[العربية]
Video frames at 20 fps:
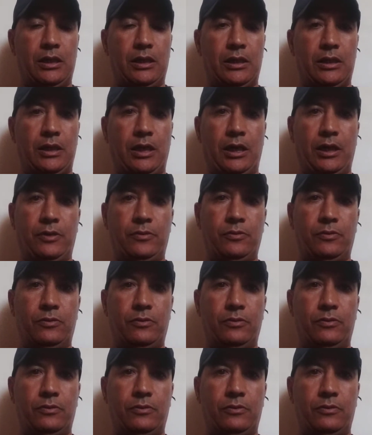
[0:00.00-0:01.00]
نحن
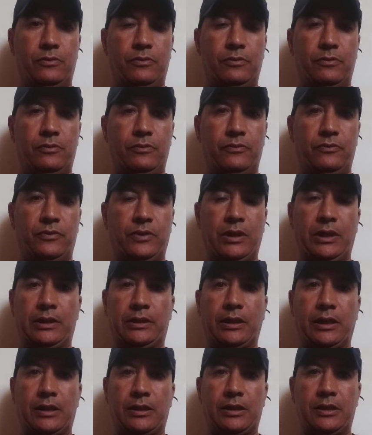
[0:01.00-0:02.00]
في
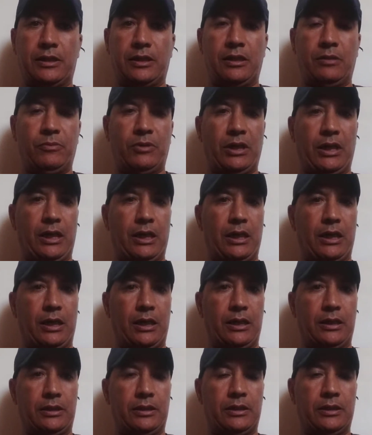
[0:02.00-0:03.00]
إطار سلسلة من
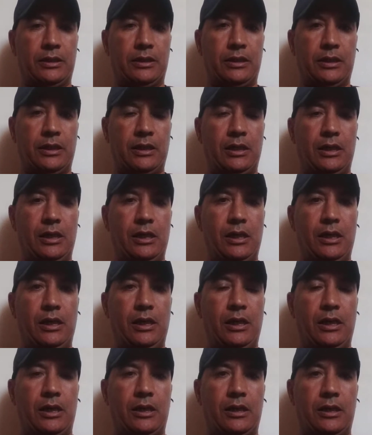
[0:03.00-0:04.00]
الحلقات
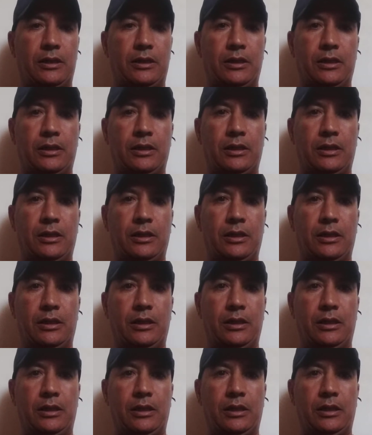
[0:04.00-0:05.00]

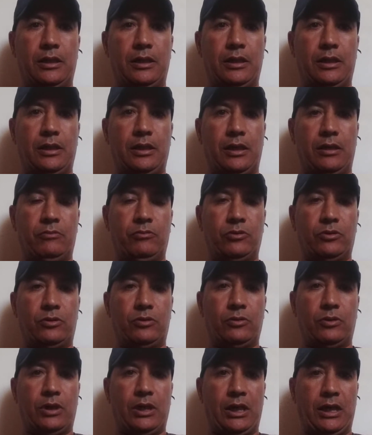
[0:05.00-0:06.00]
التي
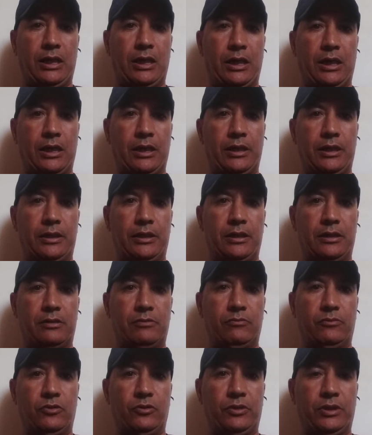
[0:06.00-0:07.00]
عودتها على قناة داتس
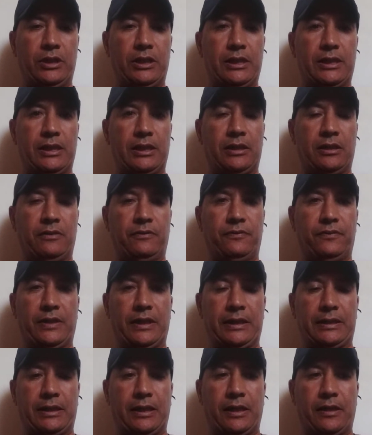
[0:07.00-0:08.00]
نقول إنيشيتيف في
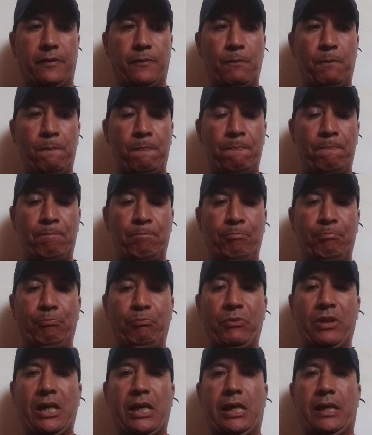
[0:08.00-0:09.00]
إطار
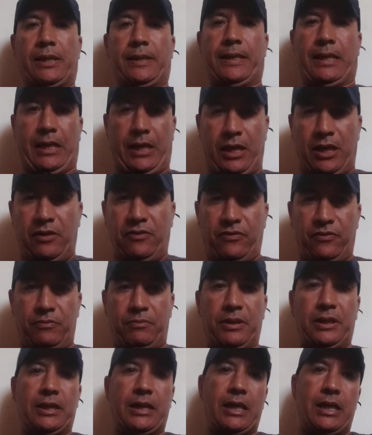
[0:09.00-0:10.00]
تعريف
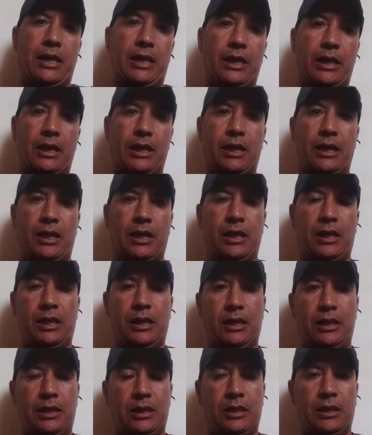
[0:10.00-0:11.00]
بتاريخ
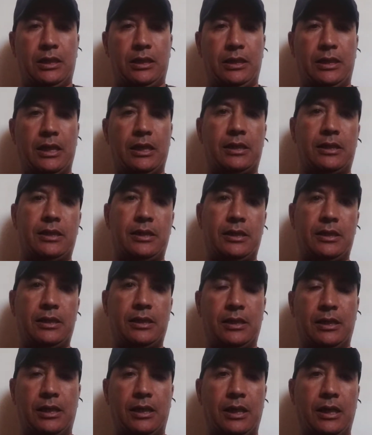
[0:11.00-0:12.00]
داتس
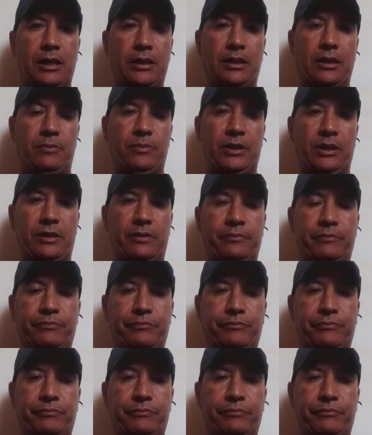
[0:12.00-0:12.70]
الكبير